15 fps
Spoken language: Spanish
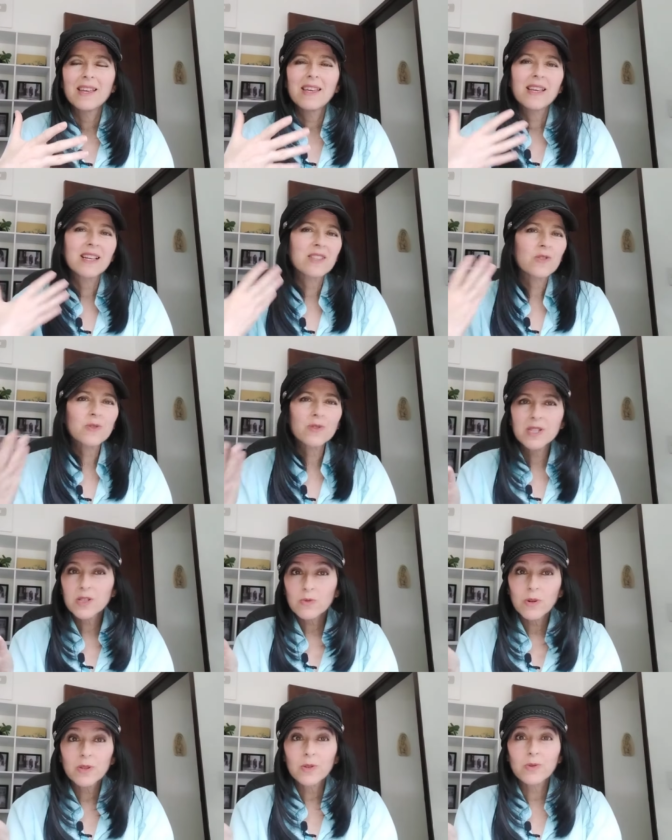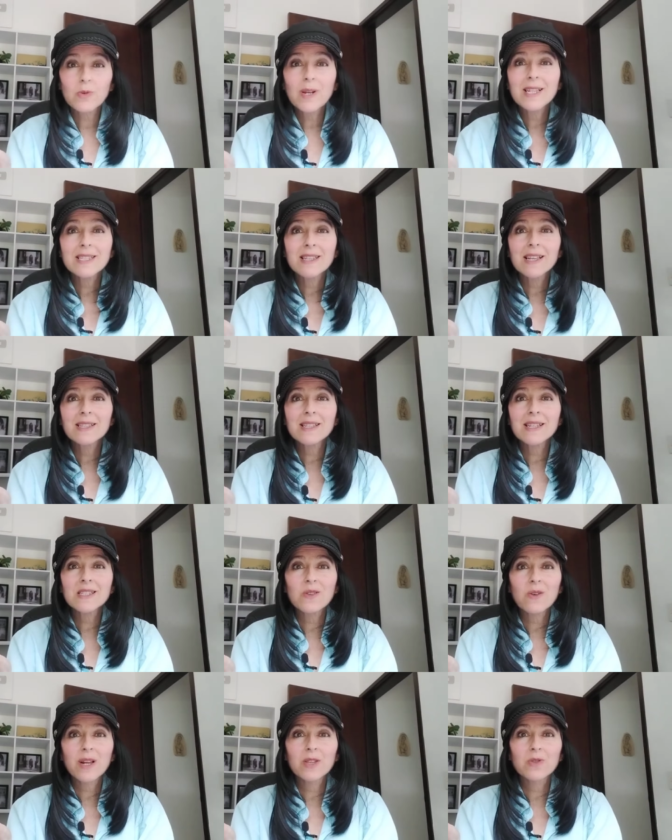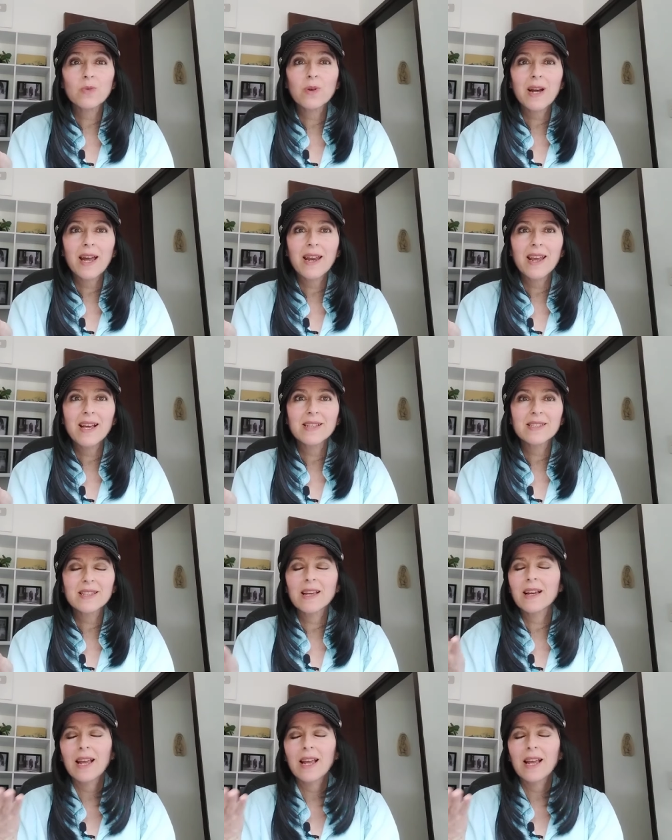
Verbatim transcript: Y que entonces cuando tú les dices lo que tú ganas,